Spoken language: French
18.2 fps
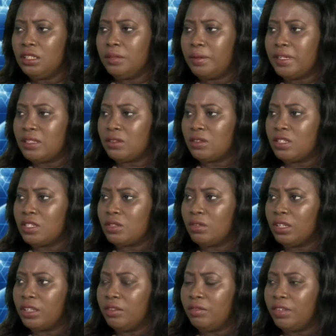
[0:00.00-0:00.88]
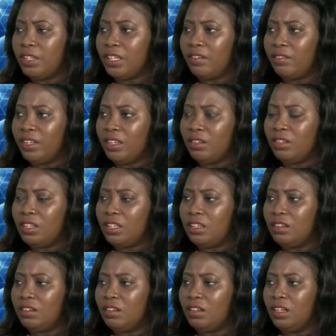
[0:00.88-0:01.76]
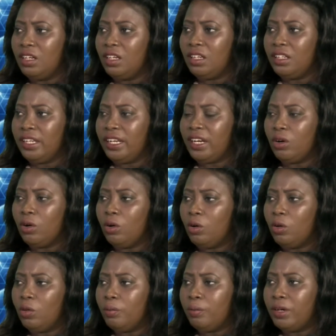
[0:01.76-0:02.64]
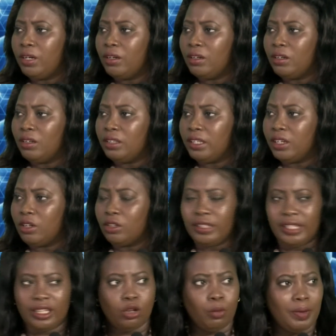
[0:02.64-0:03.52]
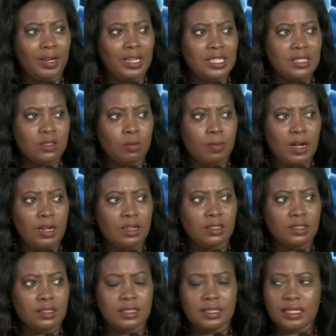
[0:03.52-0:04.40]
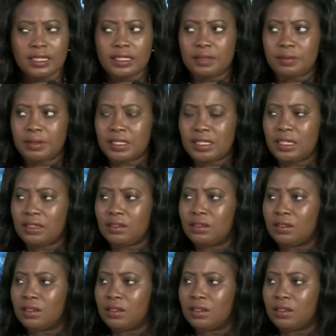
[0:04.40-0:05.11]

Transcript: patients qui sont arrivés avec des, euh, crampes, euh, des, crampes à l'estomac, hein, c'est ça, c'est bien ça